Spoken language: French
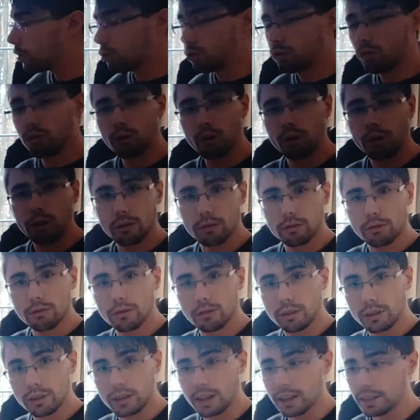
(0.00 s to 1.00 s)
sur
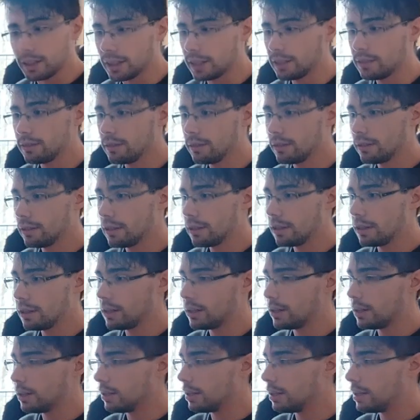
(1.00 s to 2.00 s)
Canal.
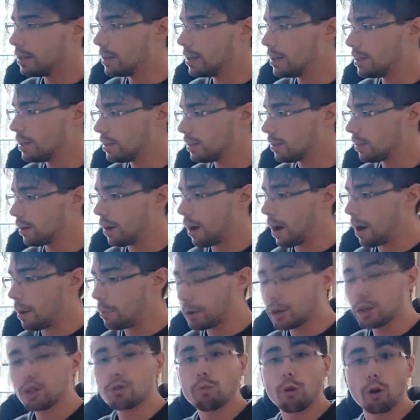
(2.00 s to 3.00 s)
Et
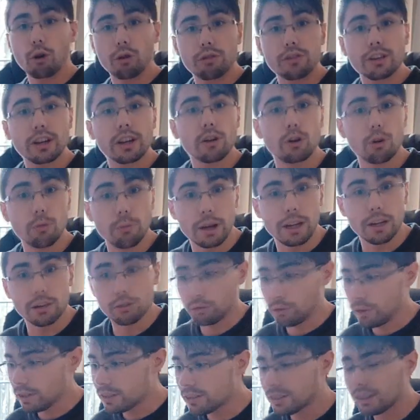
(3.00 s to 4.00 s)
après, je me referai Rebelle.
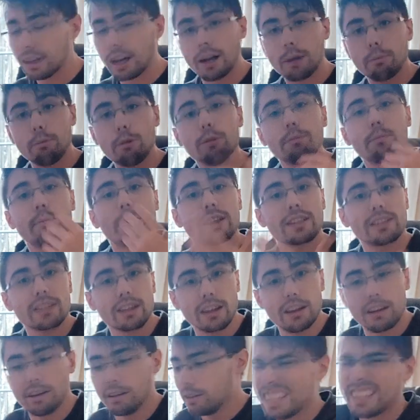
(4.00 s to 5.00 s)
Tu vois, ce sera la bonne
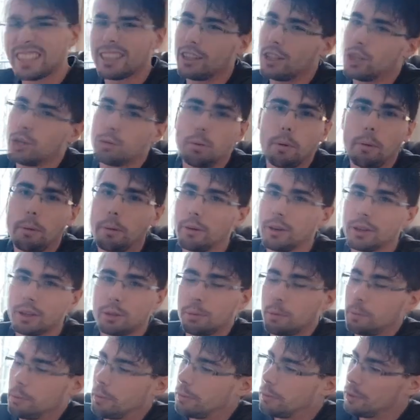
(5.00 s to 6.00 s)
passerelle. pareil je peux,
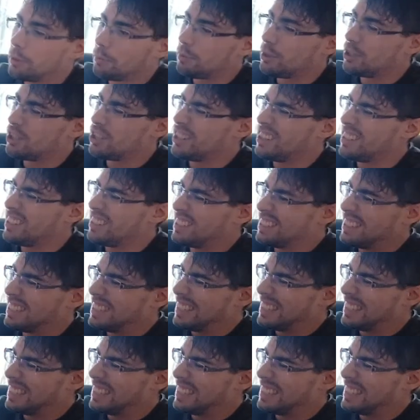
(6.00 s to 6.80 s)
peux pas m'en empêcher.